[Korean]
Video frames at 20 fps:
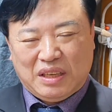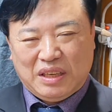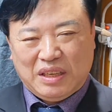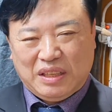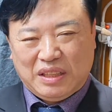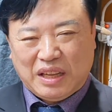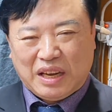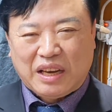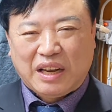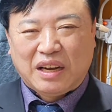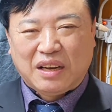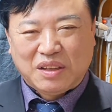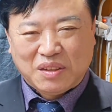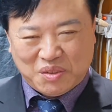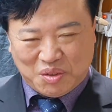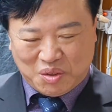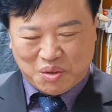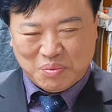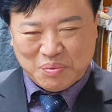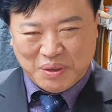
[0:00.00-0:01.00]
이달에는
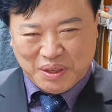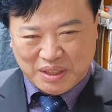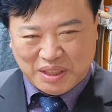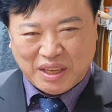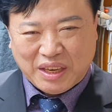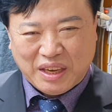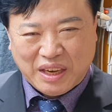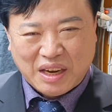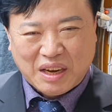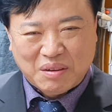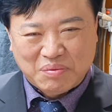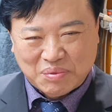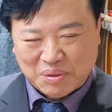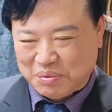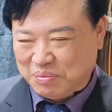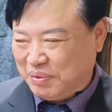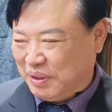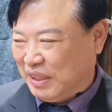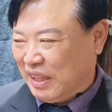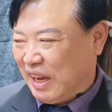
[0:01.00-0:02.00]
도움이 되리라
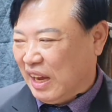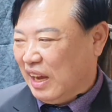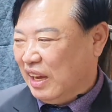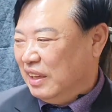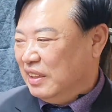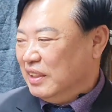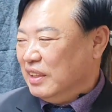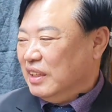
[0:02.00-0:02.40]
봅니다.